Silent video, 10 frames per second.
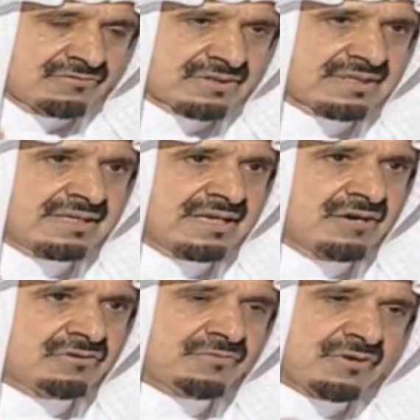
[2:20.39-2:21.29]
الوطني
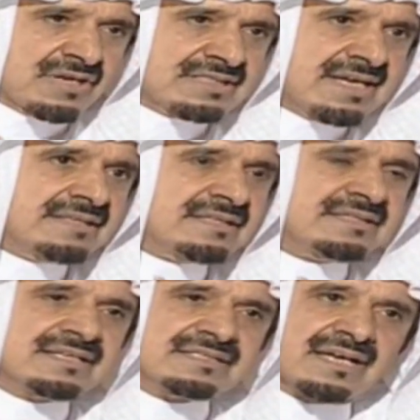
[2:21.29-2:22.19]
أو مخرجات
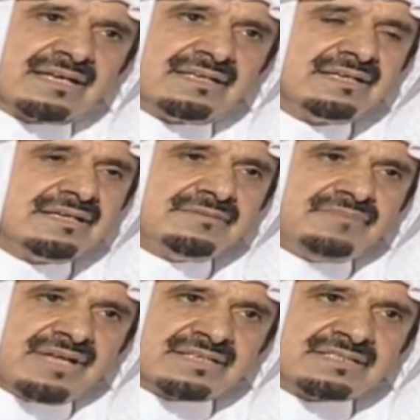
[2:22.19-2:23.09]
تنشغل
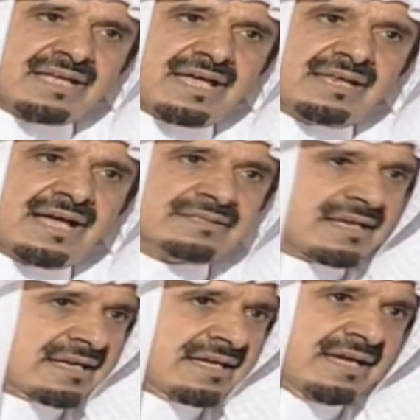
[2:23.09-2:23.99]
بأشياء لا
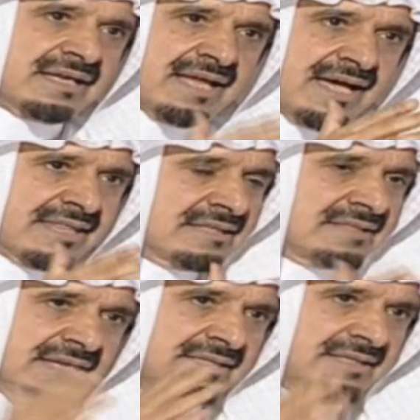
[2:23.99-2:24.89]
ترقى إلى هذه
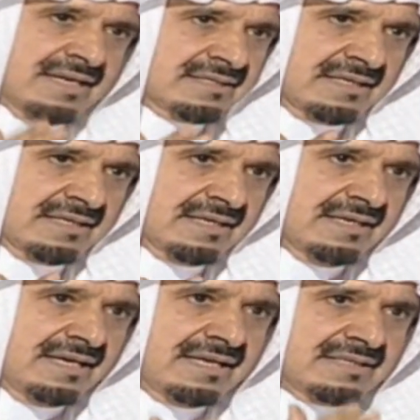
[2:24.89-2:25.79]
التحديات
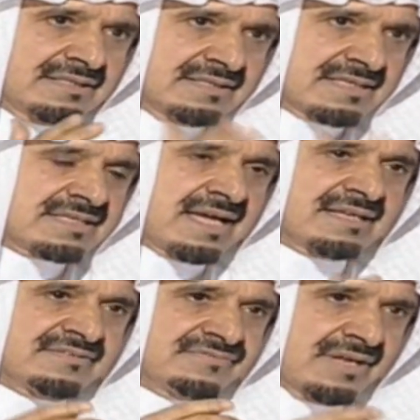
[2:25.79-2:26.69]
التي
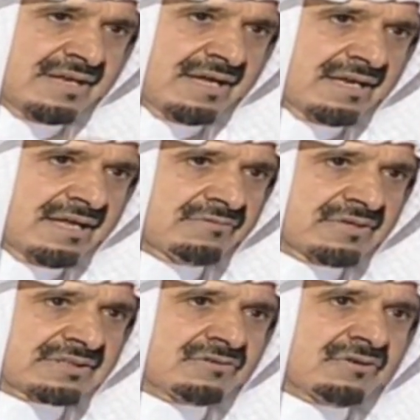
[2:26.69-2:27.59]
تستهدف
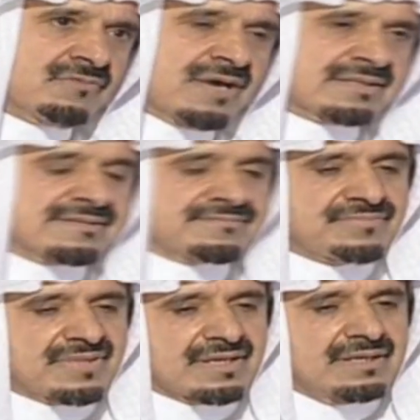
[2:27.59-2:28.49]
الوطن والمواطن
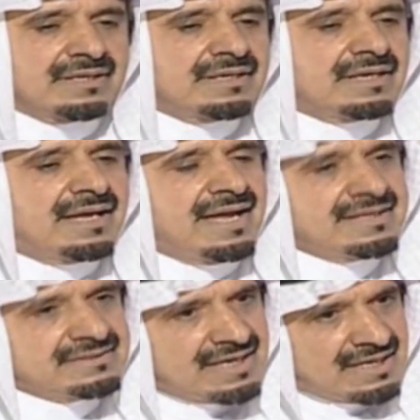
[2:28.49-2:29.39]

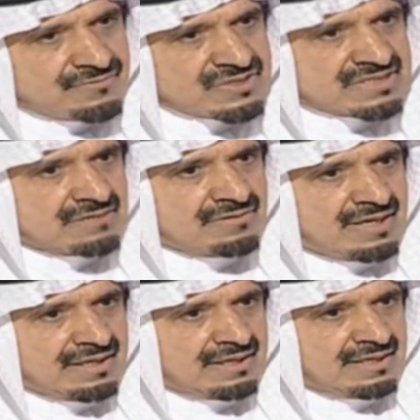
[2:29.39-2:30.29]
حتى على
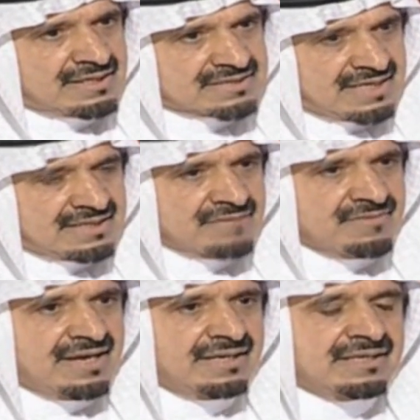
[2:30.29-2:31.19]
مستوى الشأن
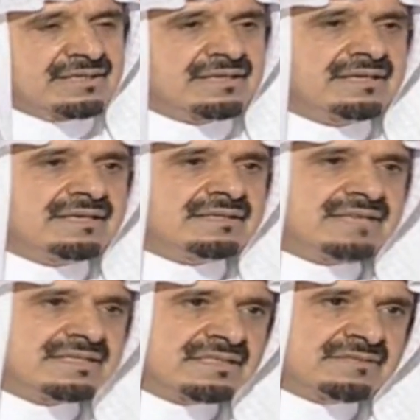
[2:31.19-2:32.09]
المحلي
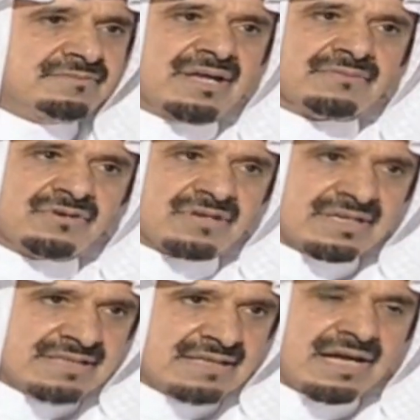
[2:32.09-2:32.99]
تجد بعض
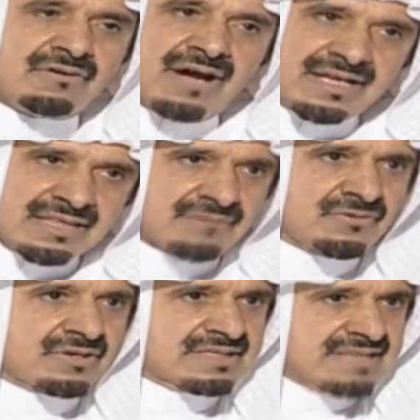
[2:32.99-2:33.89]
مخرجات أو أكثر
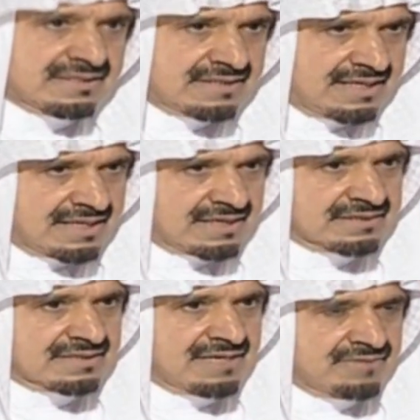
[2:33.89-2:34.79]
مخرجات هذا
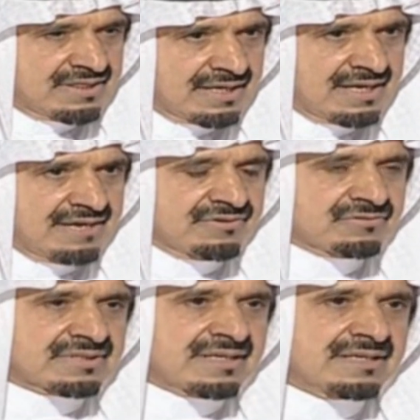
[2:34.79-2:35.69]
الخطاب الثقافي
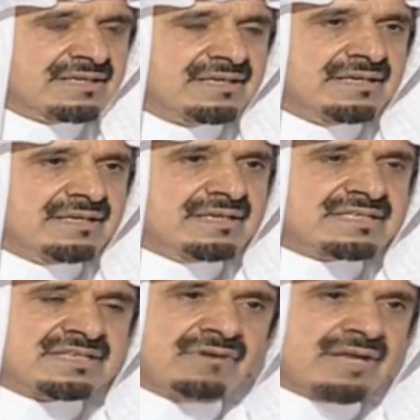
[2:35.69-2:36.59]
الوطني
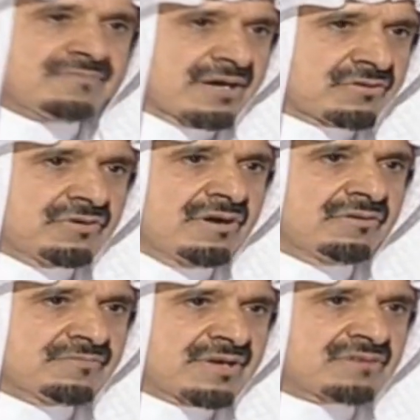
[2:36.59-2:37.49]
سواء المقروء
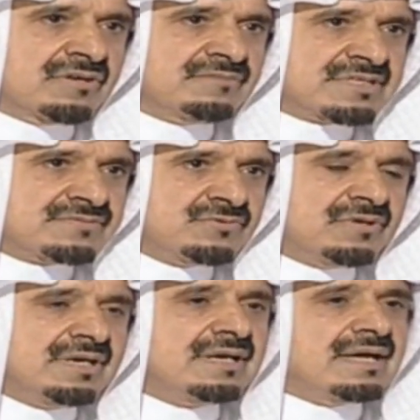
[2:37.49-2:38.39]
أو المرء
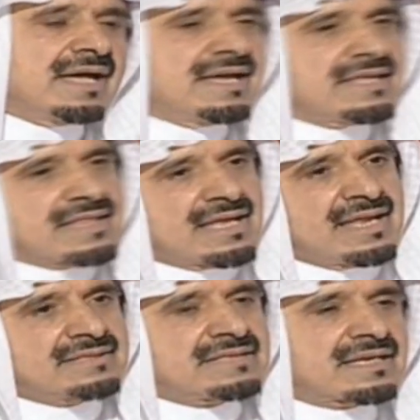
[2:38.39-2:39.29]
والمسموع أيضا
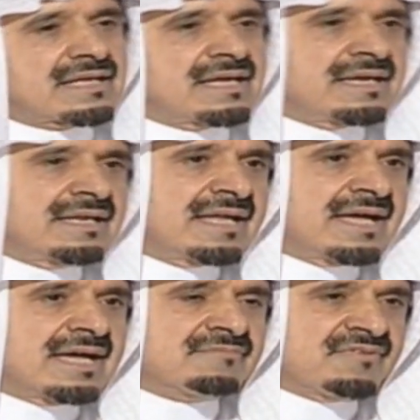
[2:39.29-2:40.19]
لا ترقى
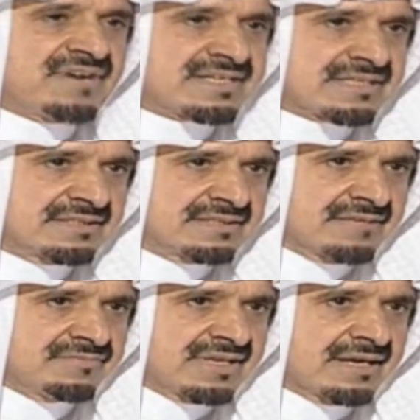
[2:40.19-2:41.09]
إلى مفاصل
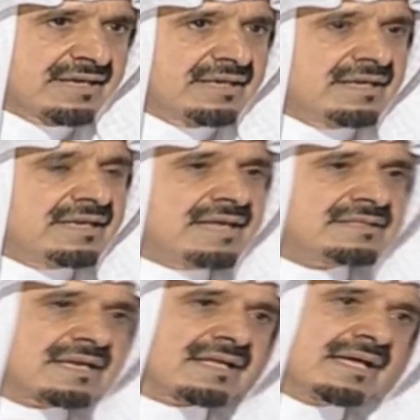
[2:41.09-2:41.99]
التنمية لا
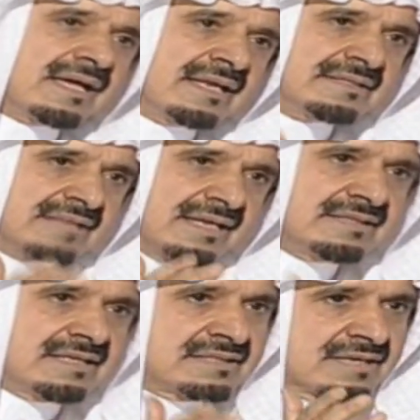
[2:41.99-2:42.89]
ترقى إلى
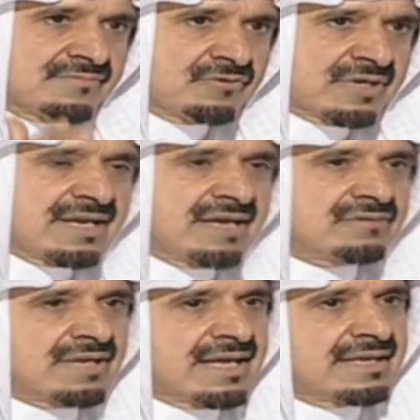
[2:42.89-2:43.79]
التحديات التنموية
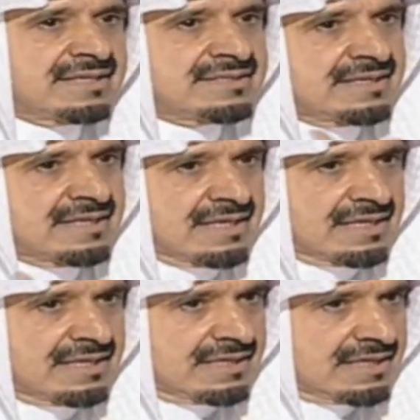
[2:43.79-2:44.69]
نحن الآن لدينا
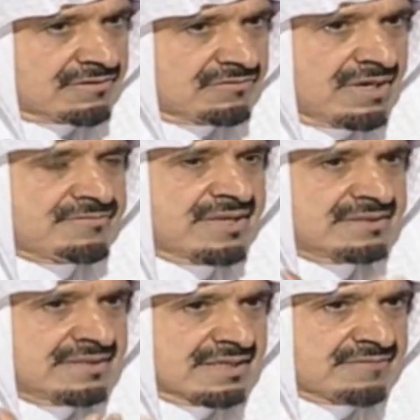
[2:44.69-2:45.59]
ثروة
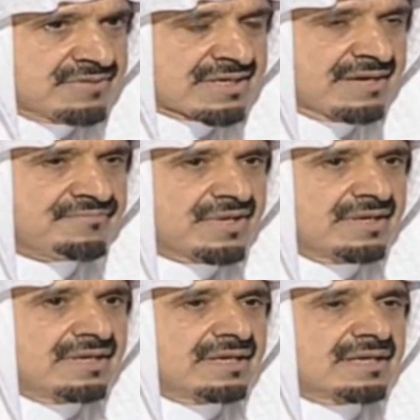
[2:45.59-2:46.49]
مادية كبيرة
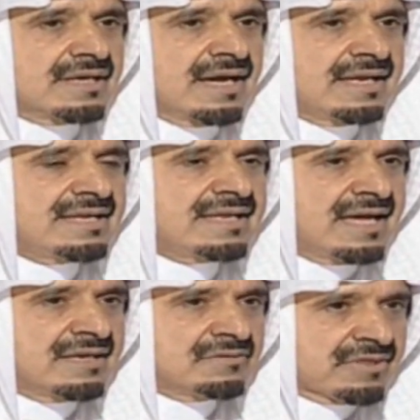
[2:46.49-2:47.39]

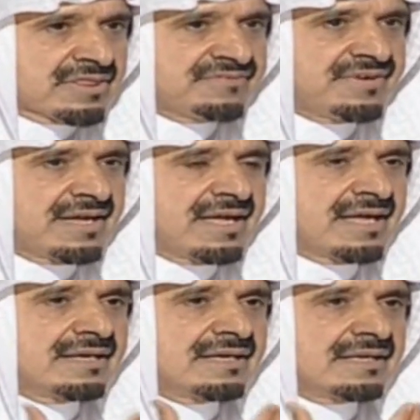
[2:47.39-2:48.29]
علينا أن
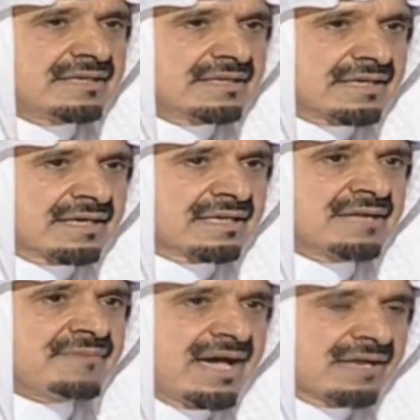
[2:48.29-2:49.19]
نوظفها
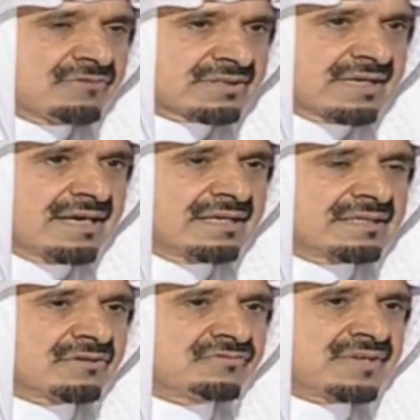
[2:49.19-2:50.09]
لنماء الوطن
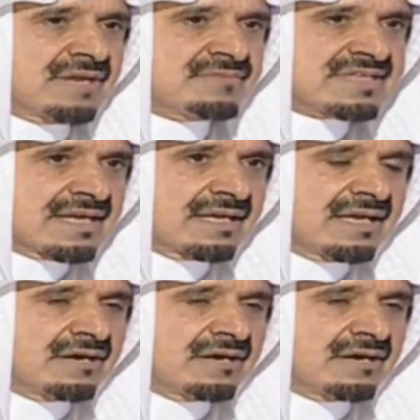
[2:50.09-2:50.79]
توفير المساكن